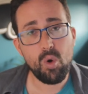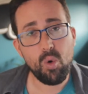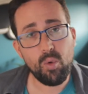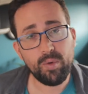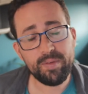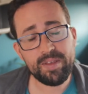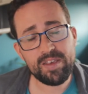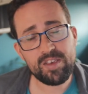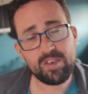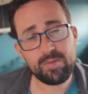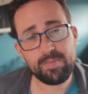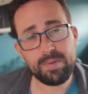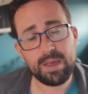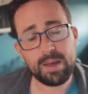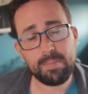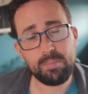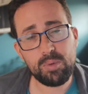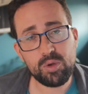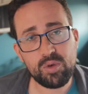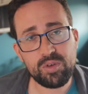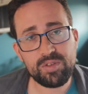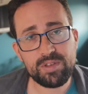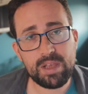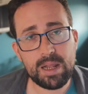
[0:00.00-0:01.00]
On espère
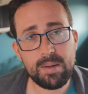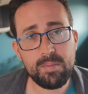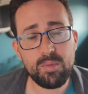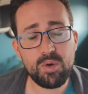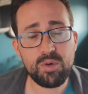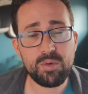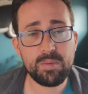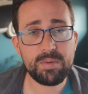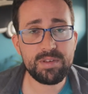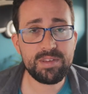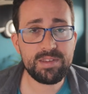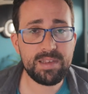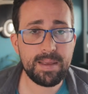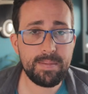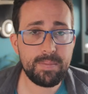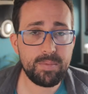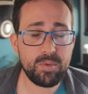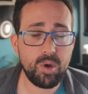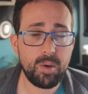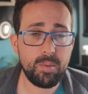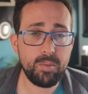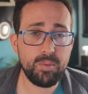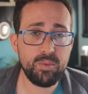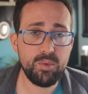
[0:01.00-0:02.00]
potentiellement
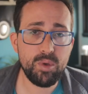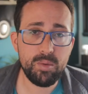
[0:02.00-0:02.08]
septembre